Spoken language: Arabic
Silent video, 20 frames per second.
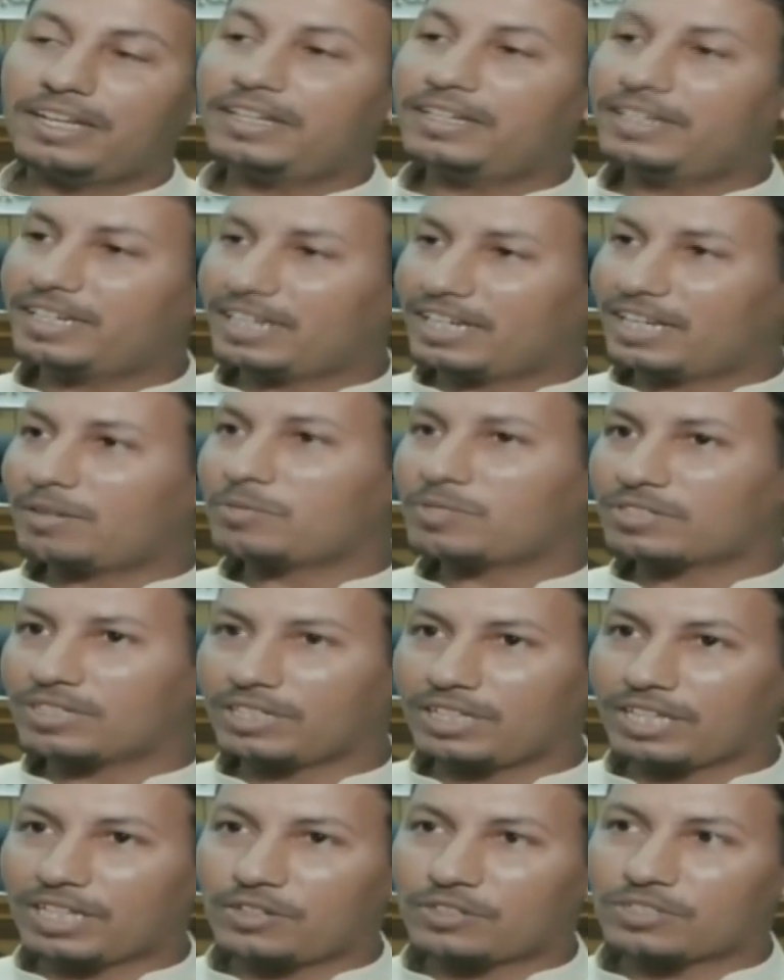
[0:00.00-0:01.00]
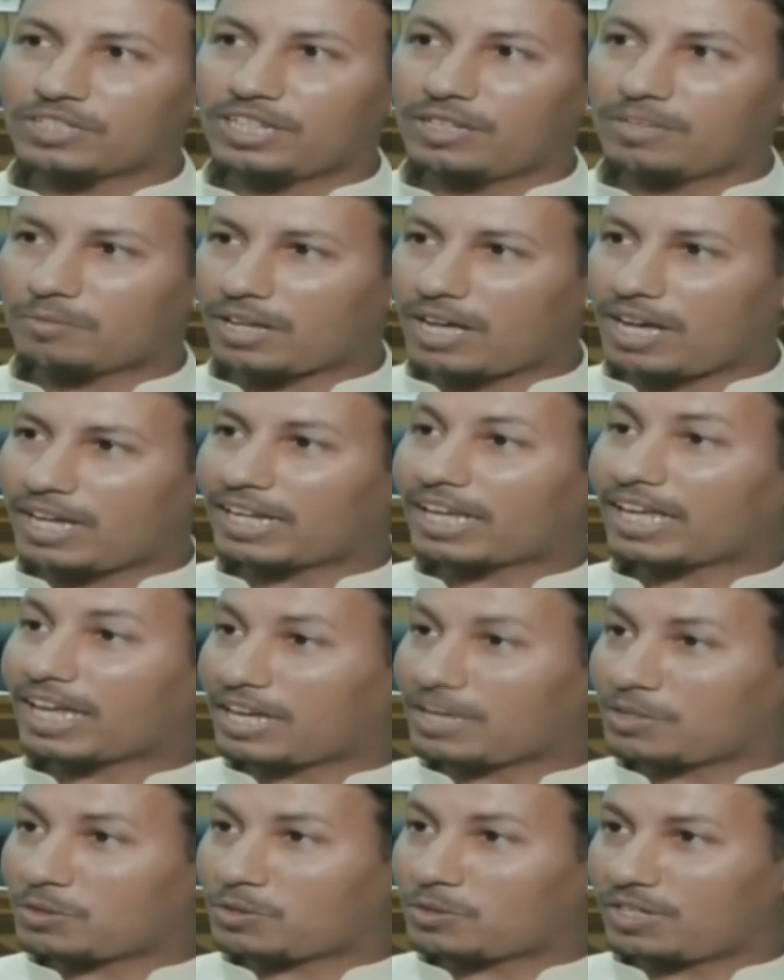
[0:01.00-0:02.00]
لأن النبي صلى الله عليه وسلم قال
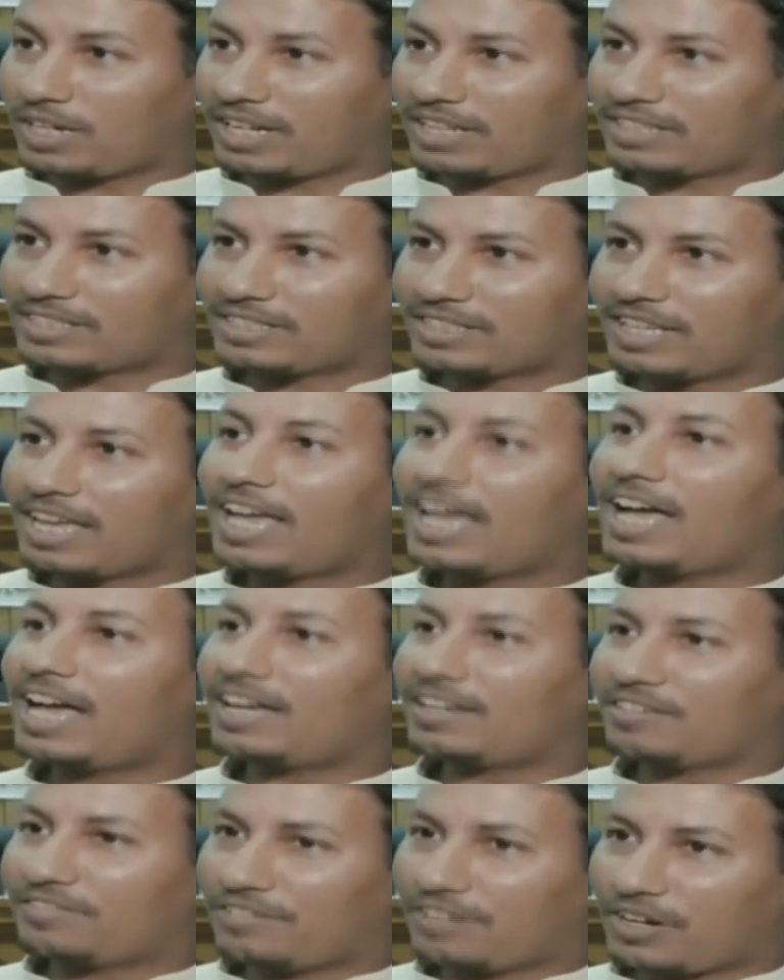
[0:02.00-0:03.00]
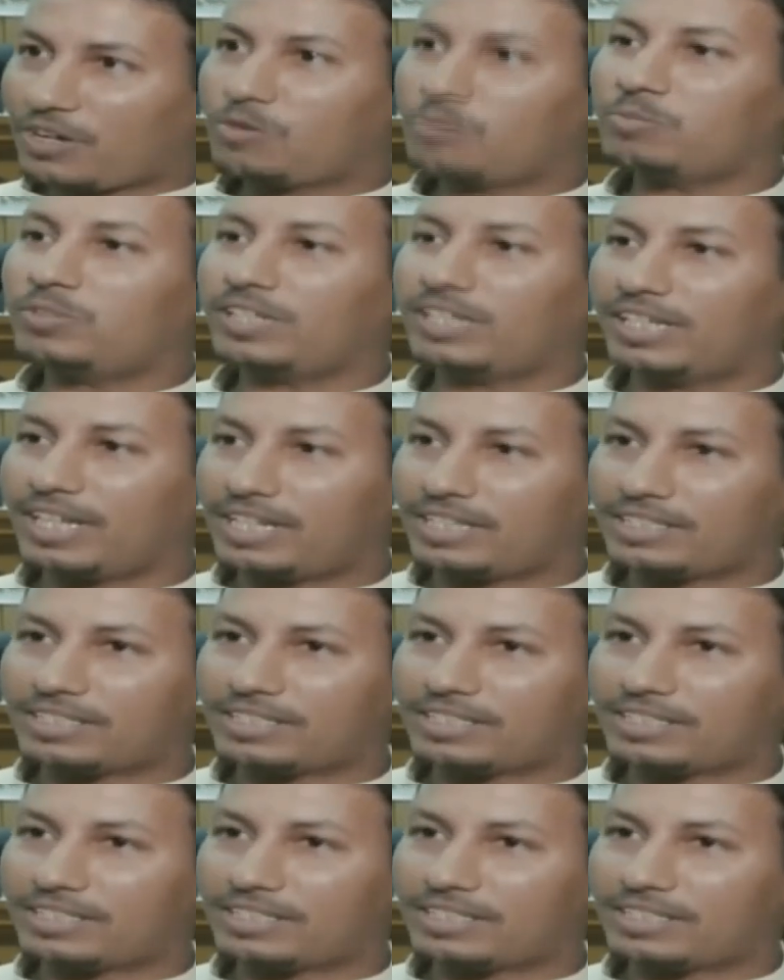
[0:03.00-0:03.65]
خير الناس أنفعهم للناس